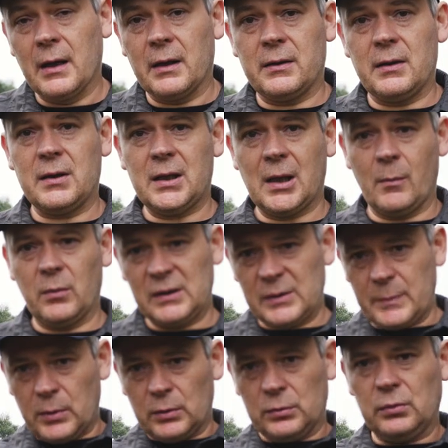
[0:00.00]
gdzieś tam od
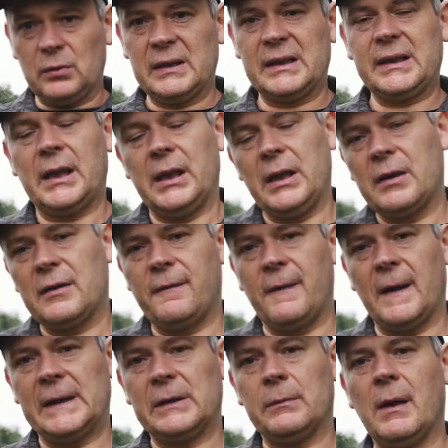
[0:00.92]
spodu dostaje
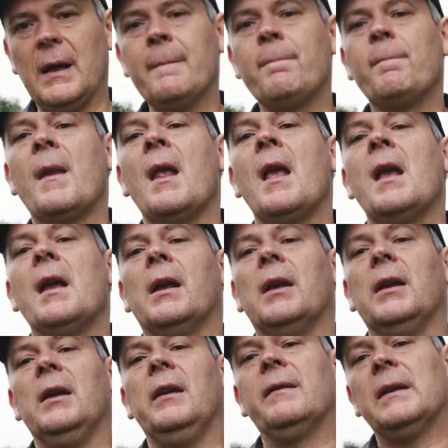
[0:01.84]
światła
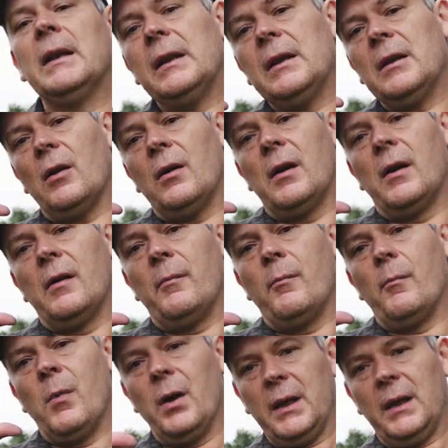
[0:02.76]
i wtedy
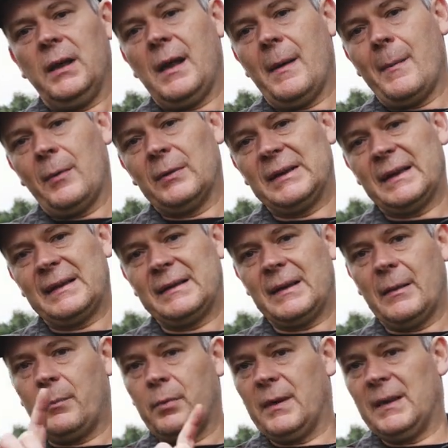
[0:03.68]
moje niebo
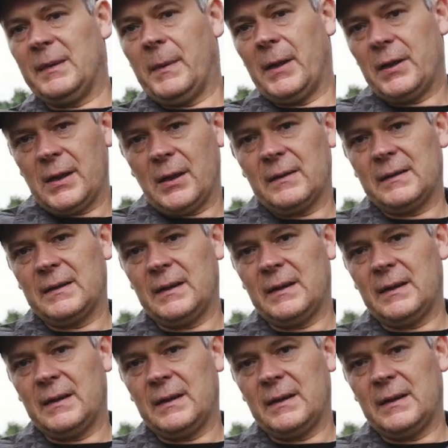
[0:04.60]
zastępuje z pierwszego